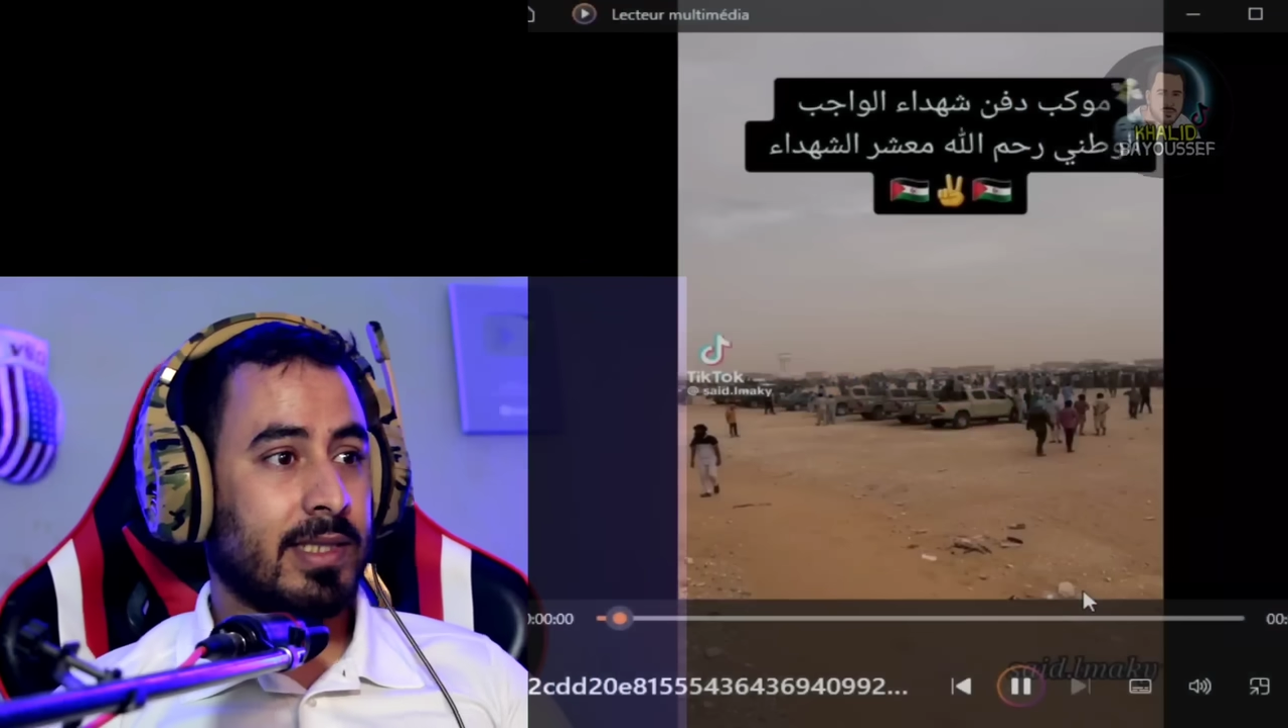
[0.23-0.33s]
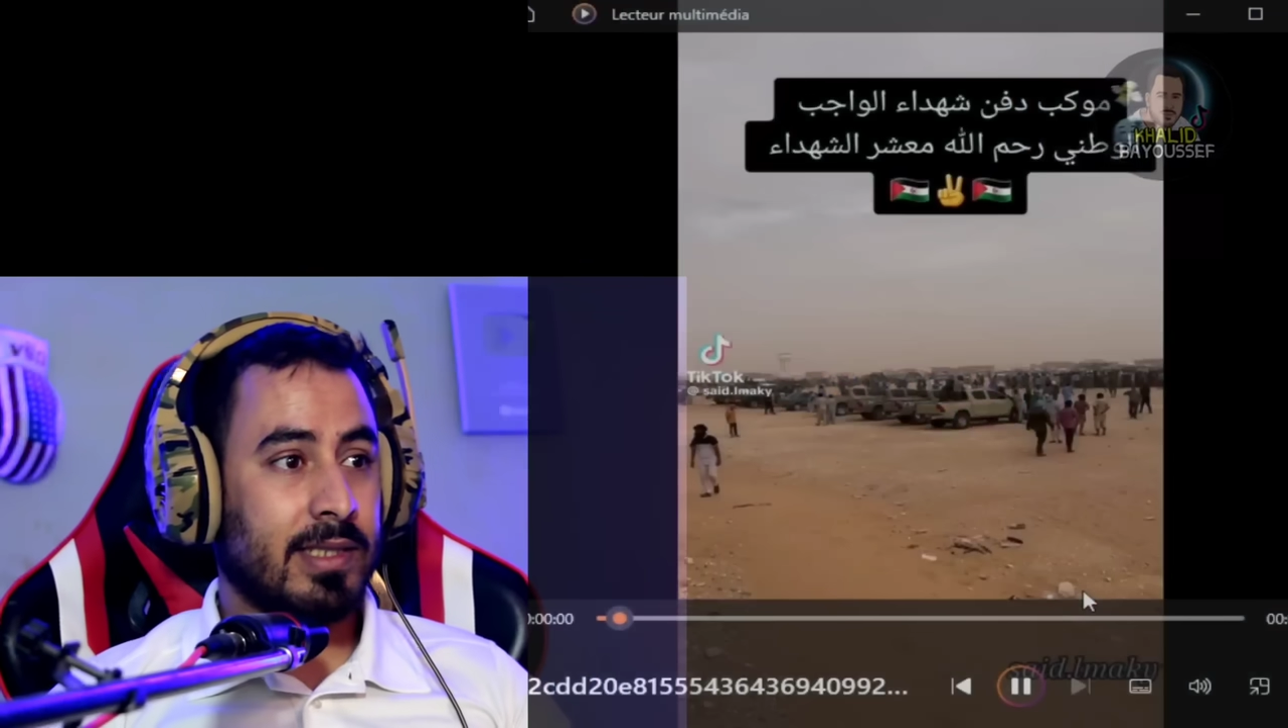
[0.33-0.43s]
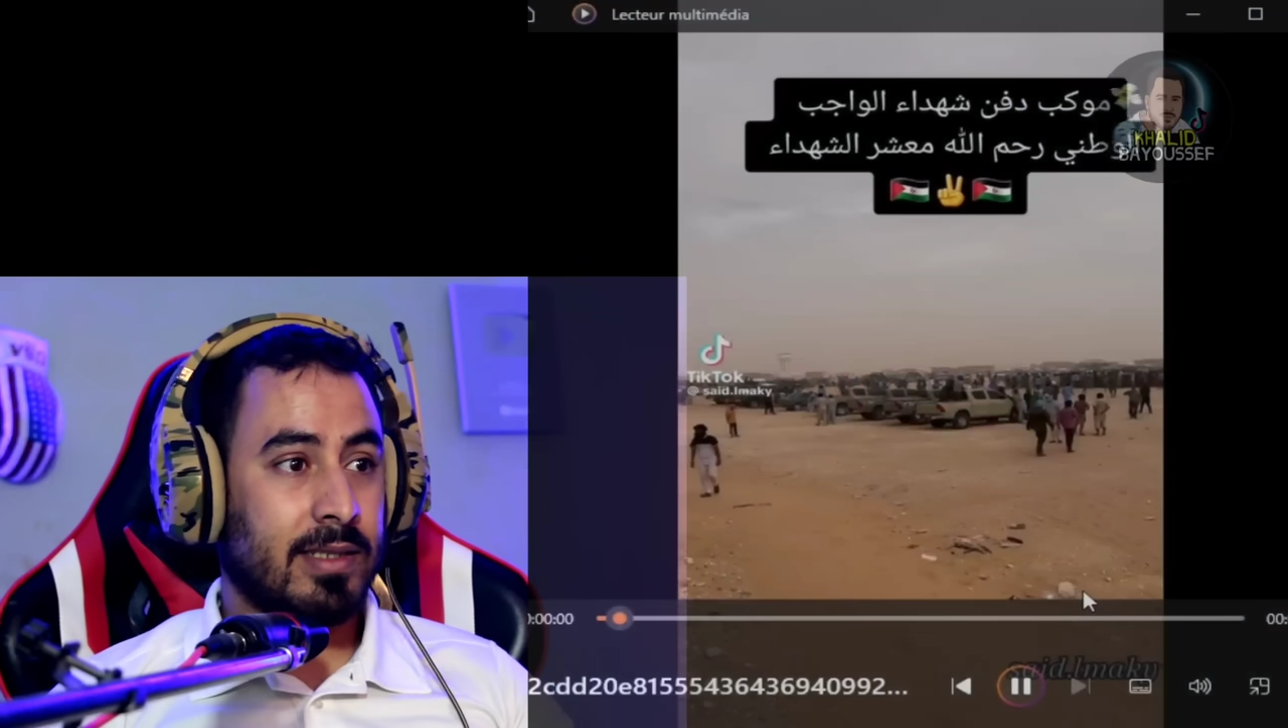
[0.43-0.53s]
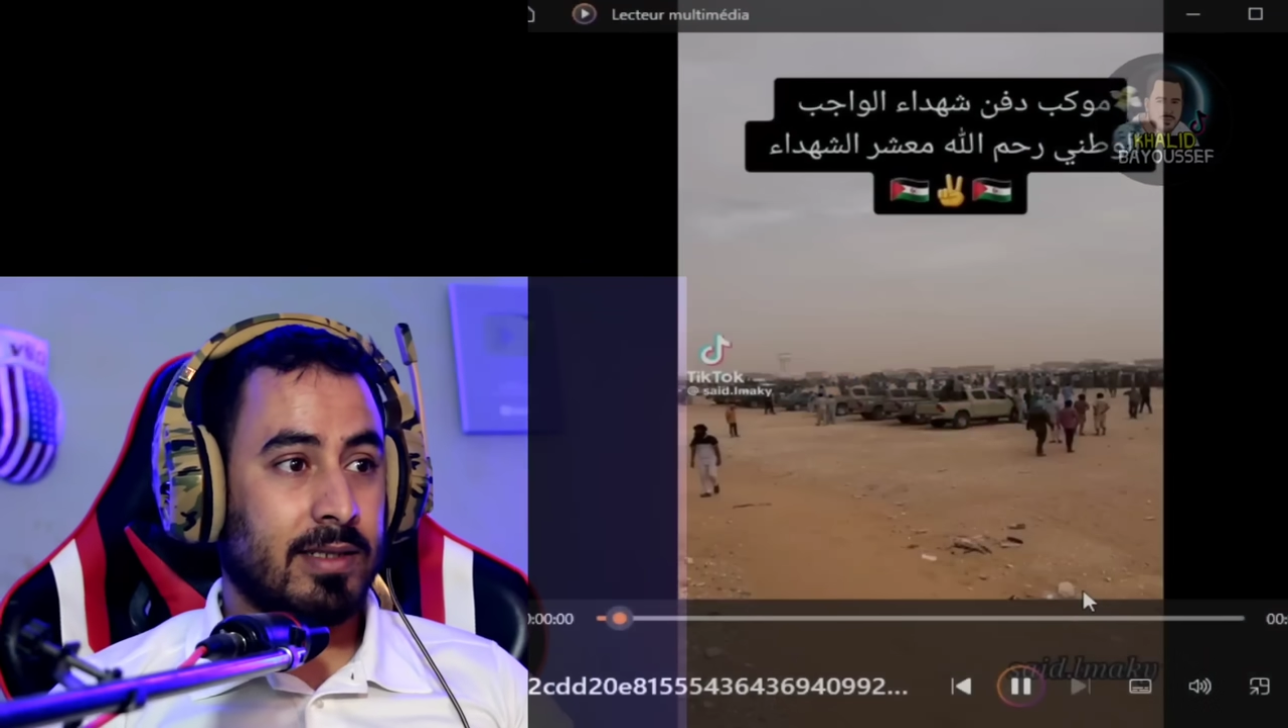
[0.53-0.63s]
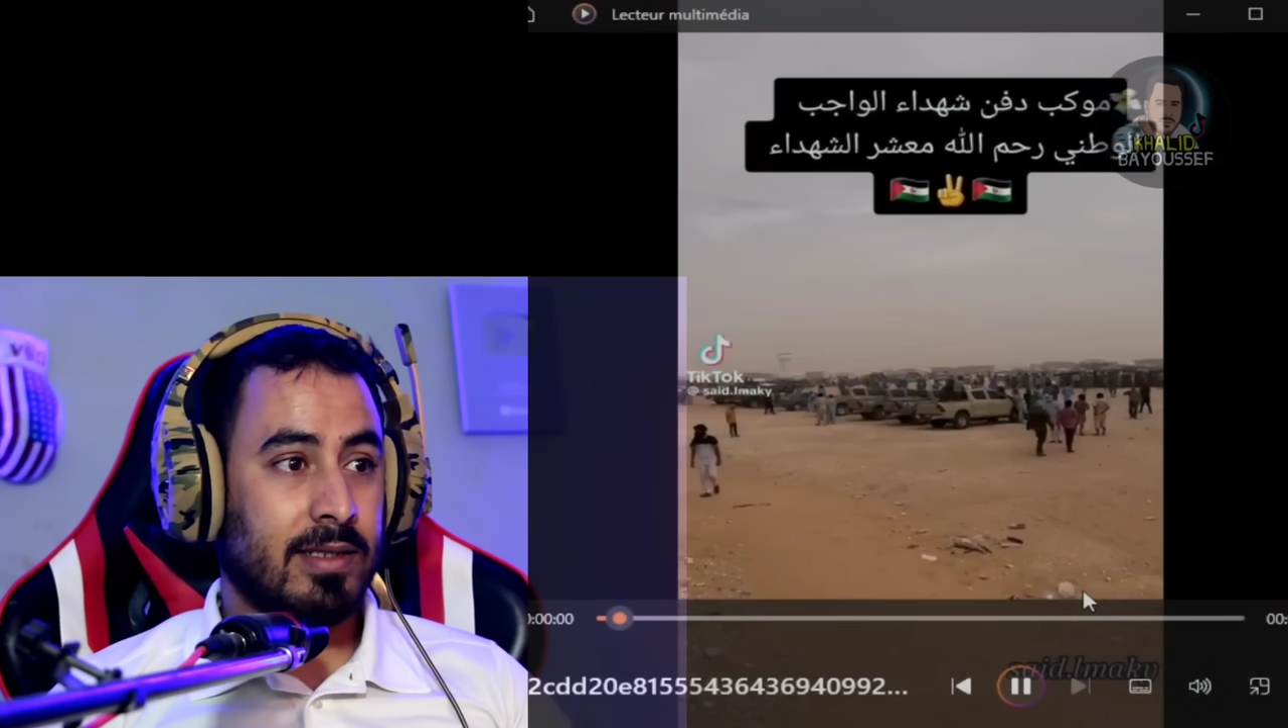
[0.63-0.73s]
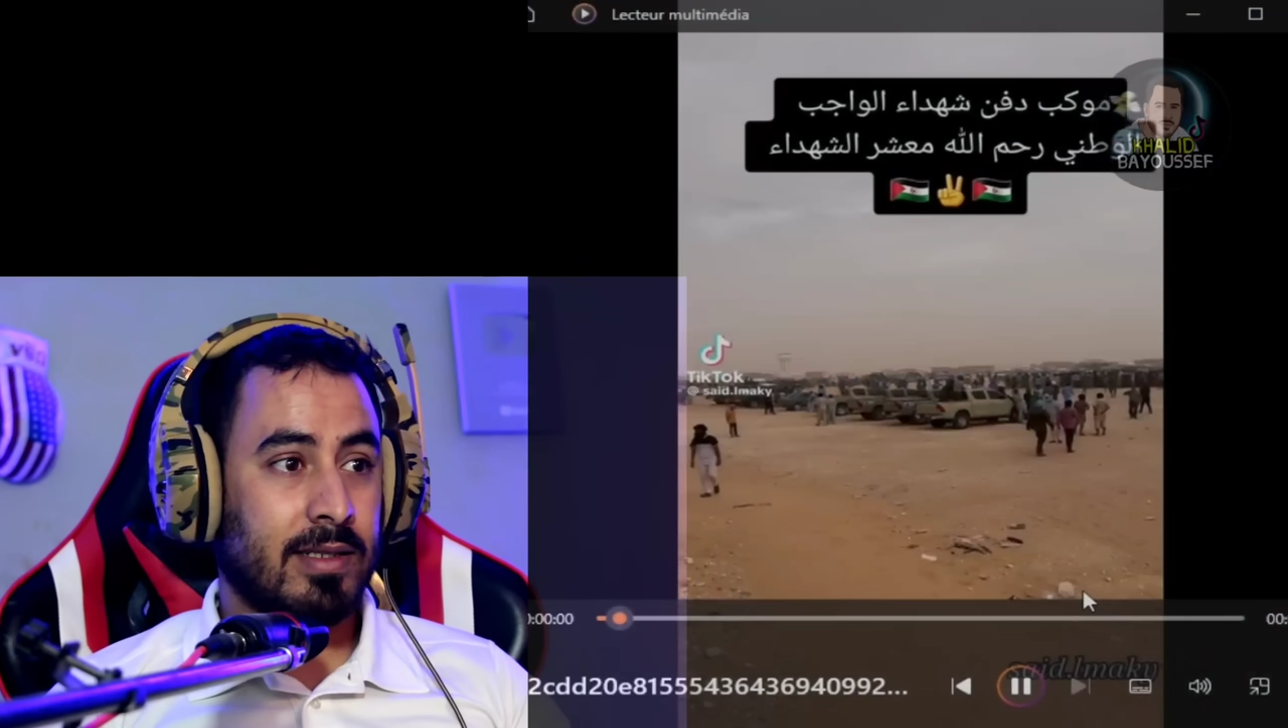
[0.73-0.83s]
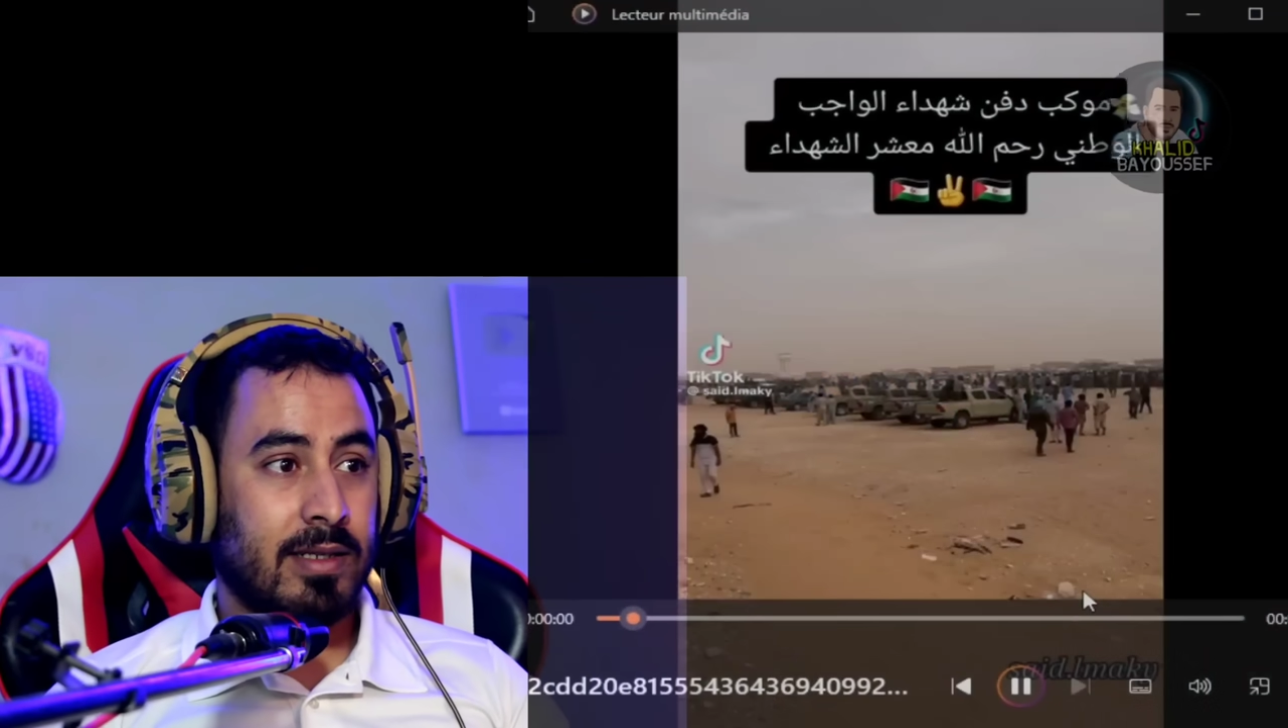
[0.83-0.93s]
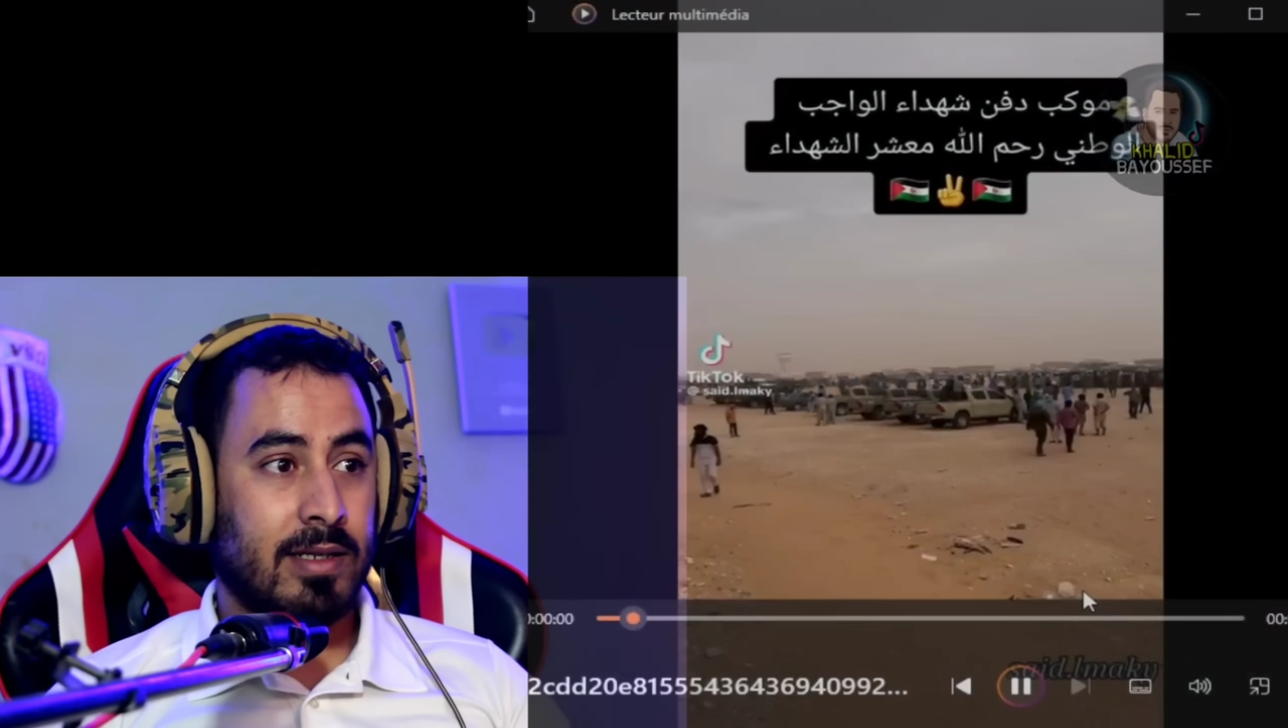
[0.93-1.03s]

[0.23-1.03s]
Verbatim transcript: أريد أن